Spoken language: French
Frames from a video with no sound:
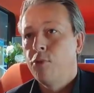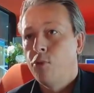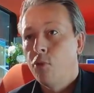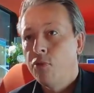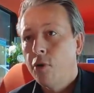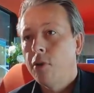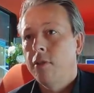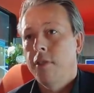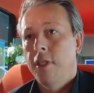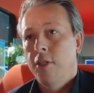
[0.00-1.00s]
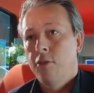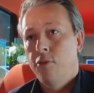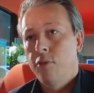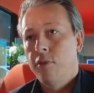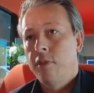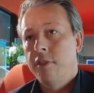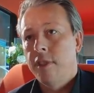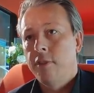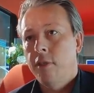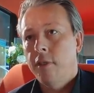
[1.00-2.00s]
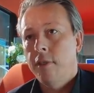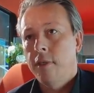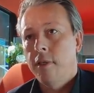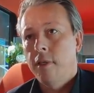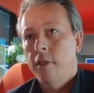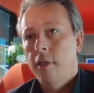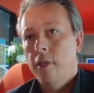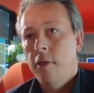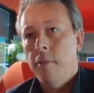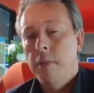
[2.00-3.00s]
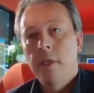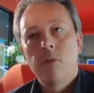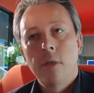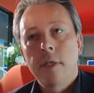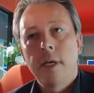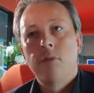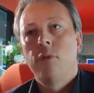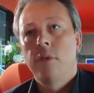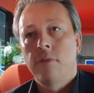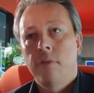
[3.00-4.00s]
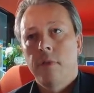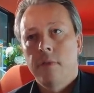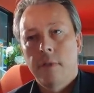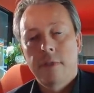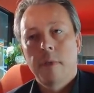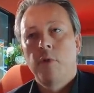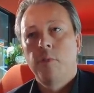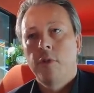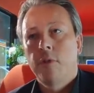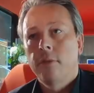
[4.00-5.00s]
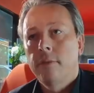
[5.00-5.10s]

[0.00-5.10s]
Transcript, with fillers: au confort de l'utilisateur, mais qui doit être intuitif. C'est extrêmement important.